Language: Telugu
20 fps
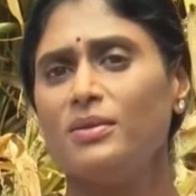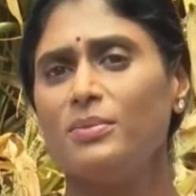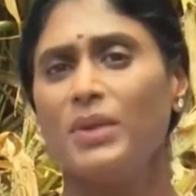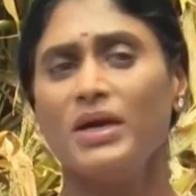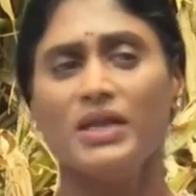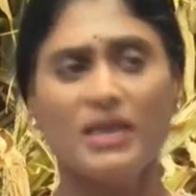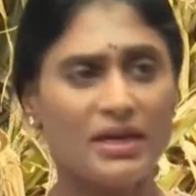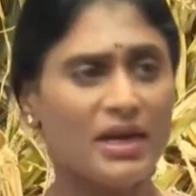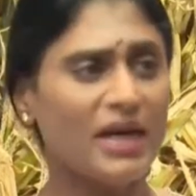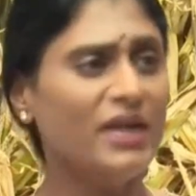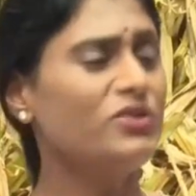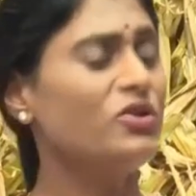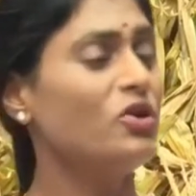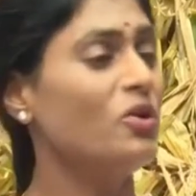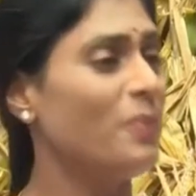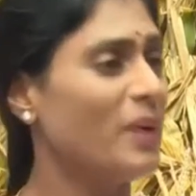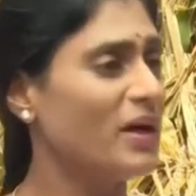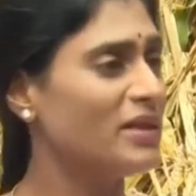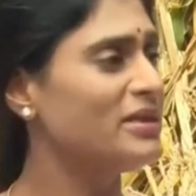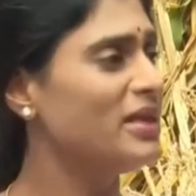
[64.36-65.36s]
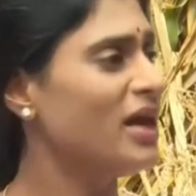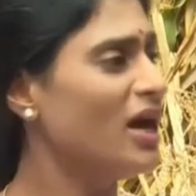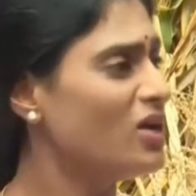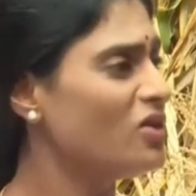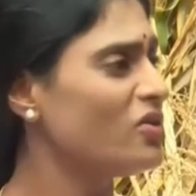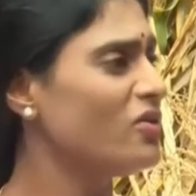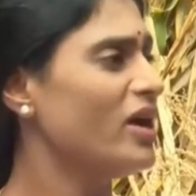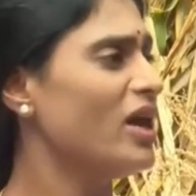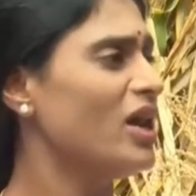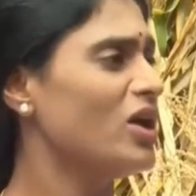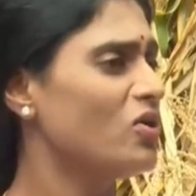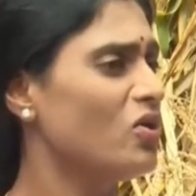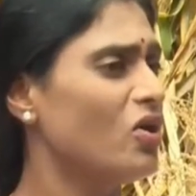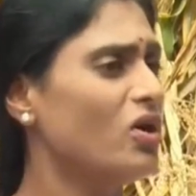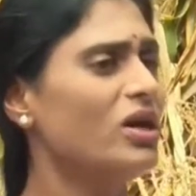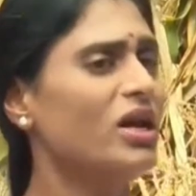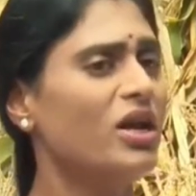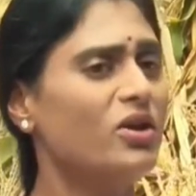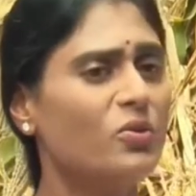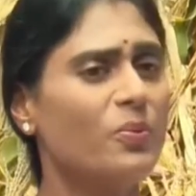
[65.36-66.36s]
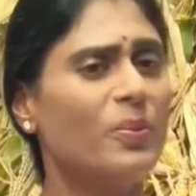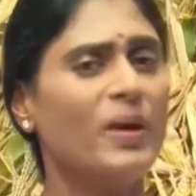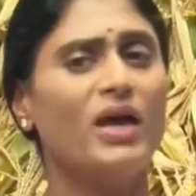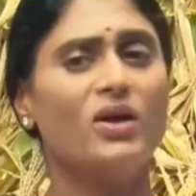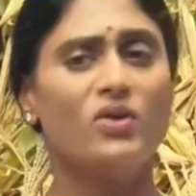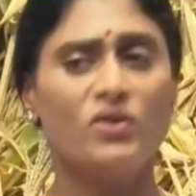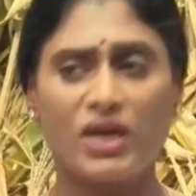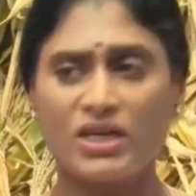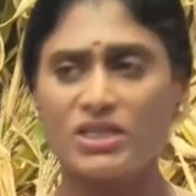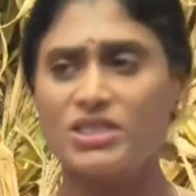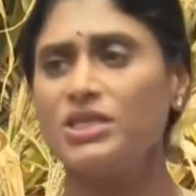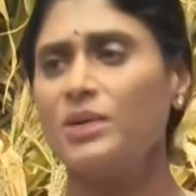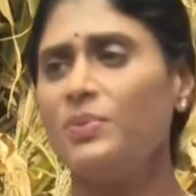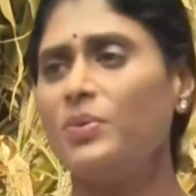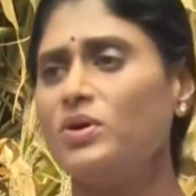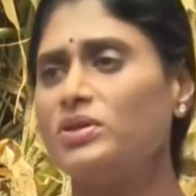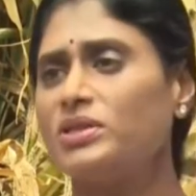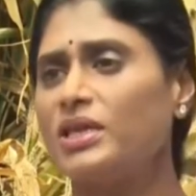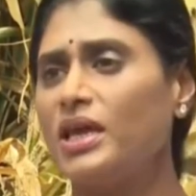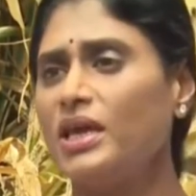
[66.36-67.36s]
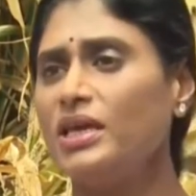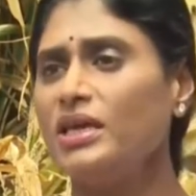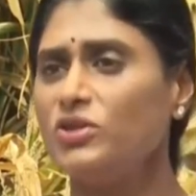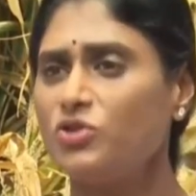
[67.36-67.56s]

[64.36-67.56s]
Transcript: మరి రైతులు పద్నాలుగు వేల కోట్ల రూపాయలు నష్టపోతే